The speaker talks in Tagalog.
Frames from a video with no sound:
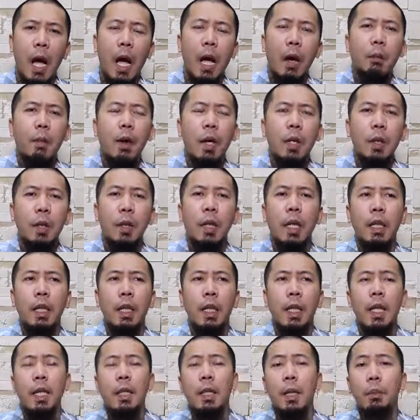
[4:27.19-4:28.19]
Ang mga Shia,
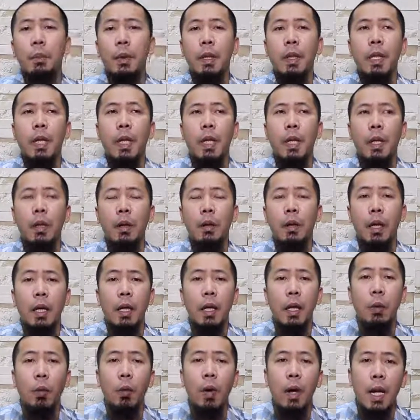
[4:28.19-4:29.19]
sinasamba nila ng Allah
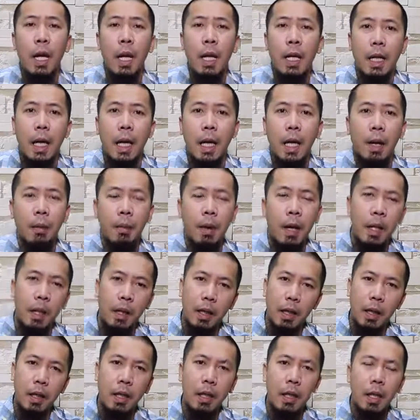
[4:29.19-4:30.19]
na walang kaalaman.